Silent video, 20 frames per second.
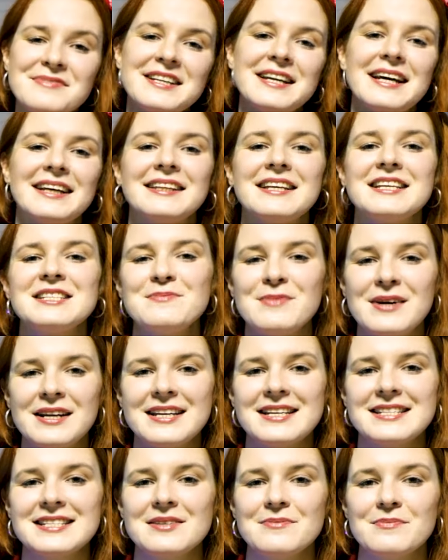приятное с
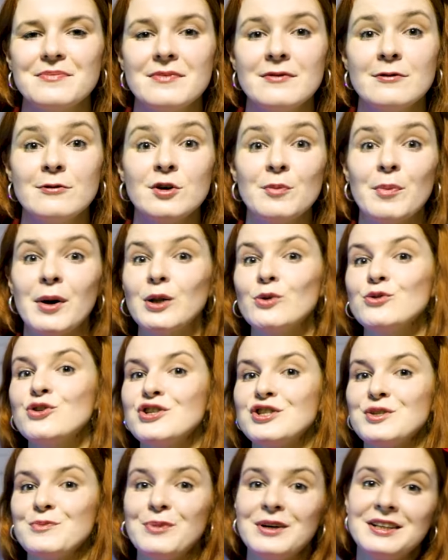полезным. Вы
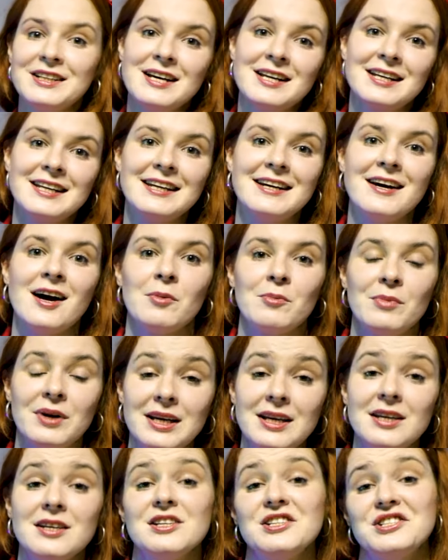получите подарки, а мы
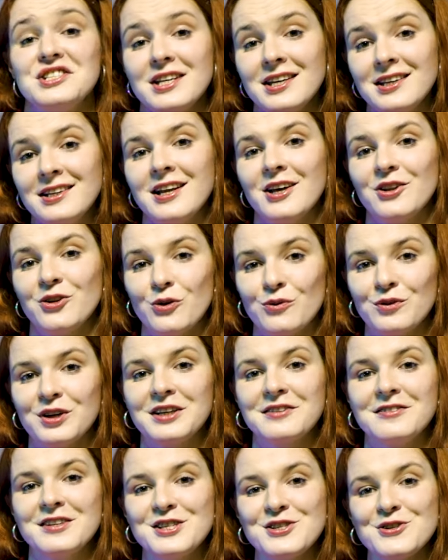идеи для
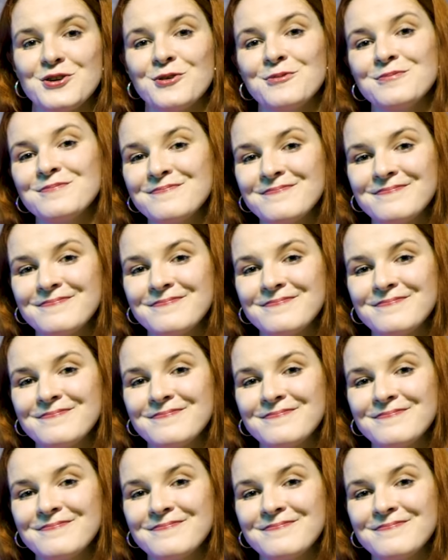новых видео.